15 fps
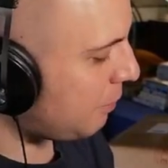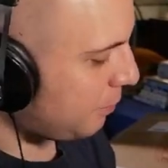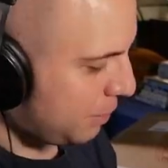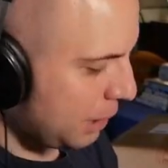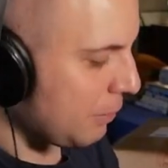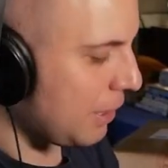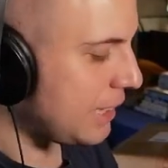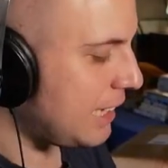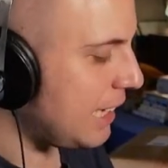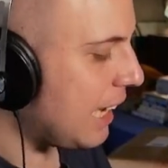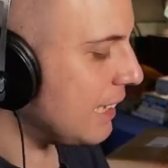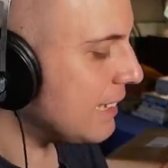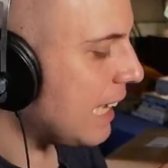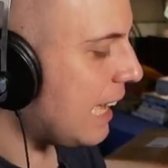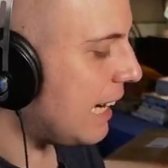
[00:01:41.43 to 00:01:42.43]
prima di
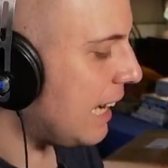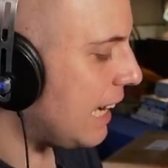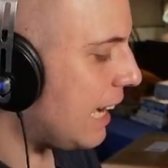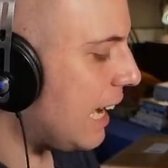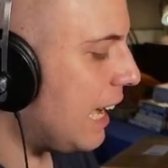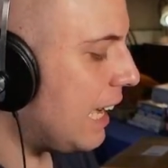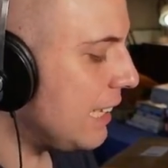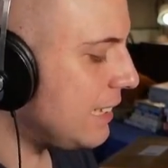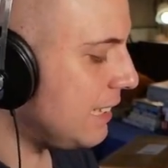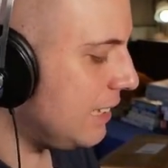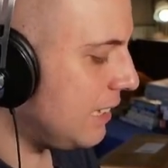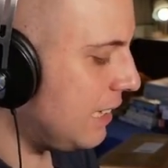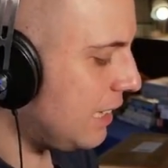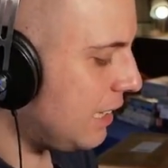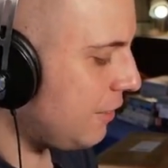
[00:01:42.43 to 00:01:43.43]
andare a uh,
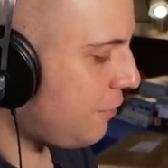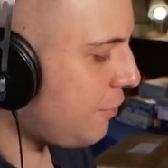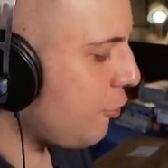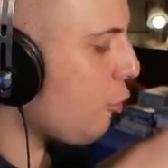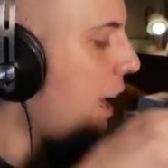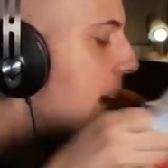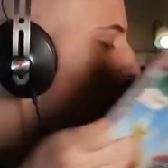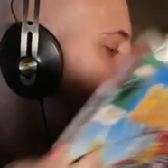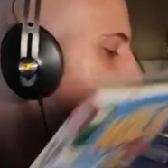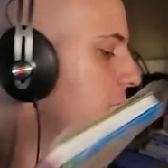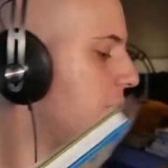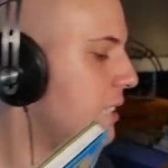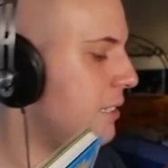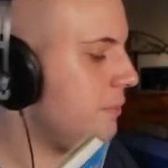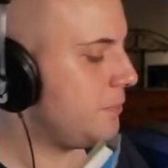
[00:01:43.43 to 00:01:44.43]
eh, Fear
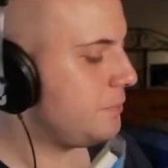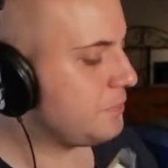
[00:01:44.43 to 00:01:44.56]
Agent